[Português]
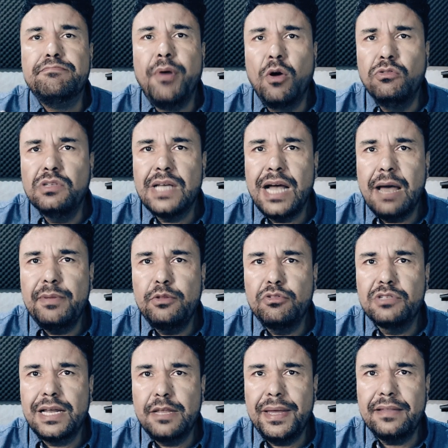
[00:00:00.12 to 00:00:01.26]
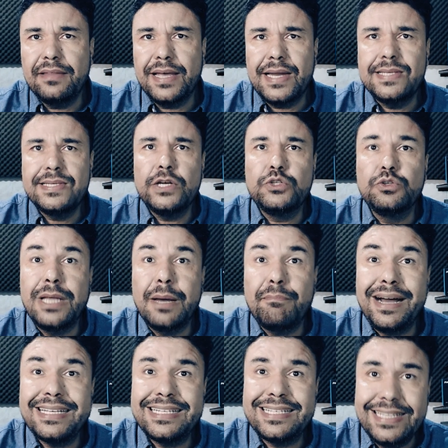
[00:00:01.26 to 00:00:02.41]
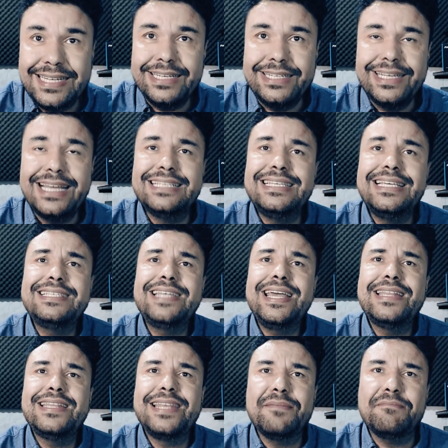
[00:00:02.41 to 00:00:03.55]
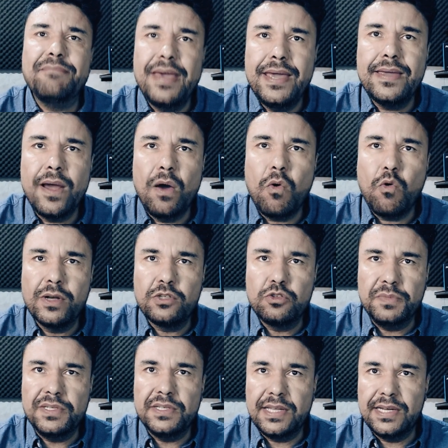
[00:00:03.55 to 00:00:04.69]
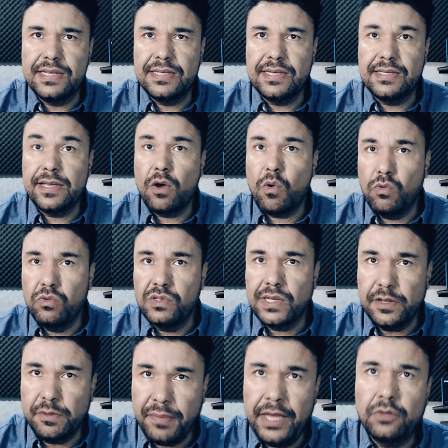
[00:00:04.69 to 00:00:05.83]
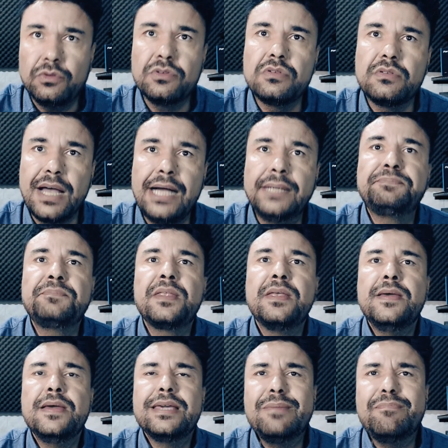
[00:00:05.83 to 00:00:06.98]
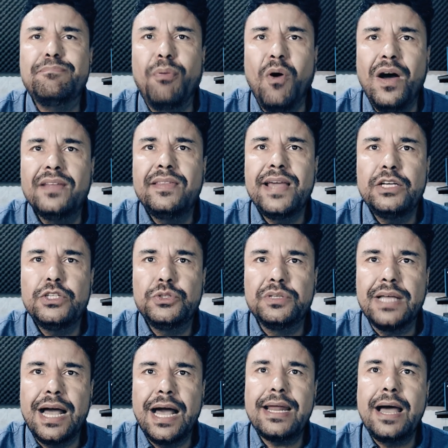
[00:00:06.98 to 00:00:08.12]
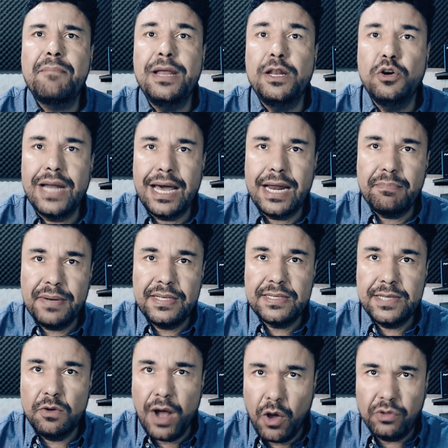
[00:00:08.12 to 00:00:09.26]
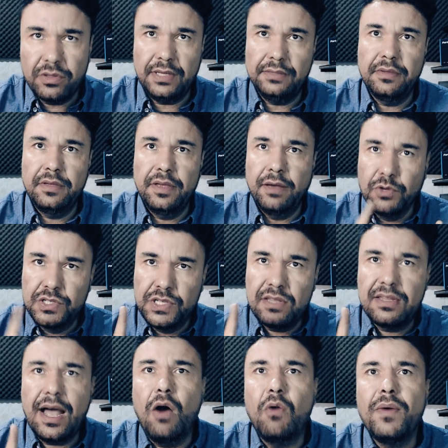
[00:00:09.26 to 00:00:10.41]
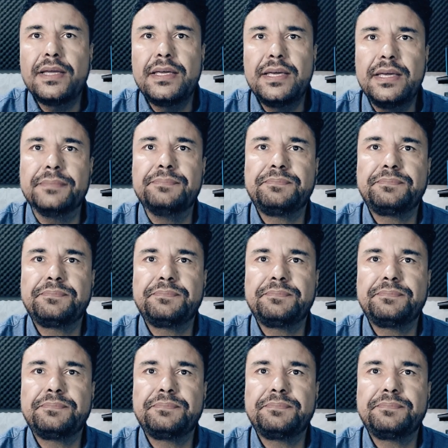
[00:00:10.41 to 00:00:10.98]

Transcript: bons hábitos alimentares ajuda bastante. Existem também algumas substâncias em alguns alimentos, tá? Que podem ajudar a melhorar a pressão alta. Vou citar um aqui.